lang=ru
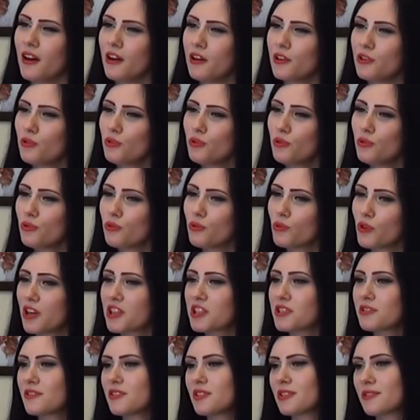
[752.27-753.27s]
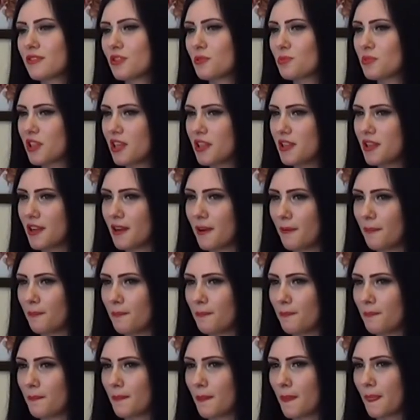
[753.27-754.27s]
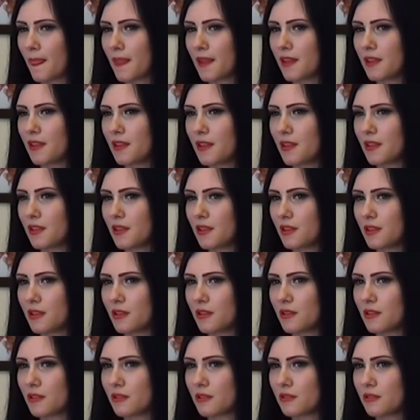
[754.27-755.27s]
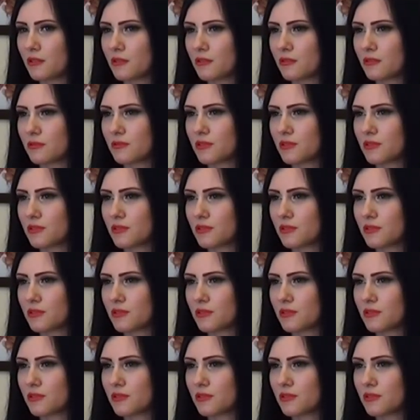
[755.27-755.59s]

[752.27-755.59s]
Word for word: Ну, у каждого есть свое мнение, и э,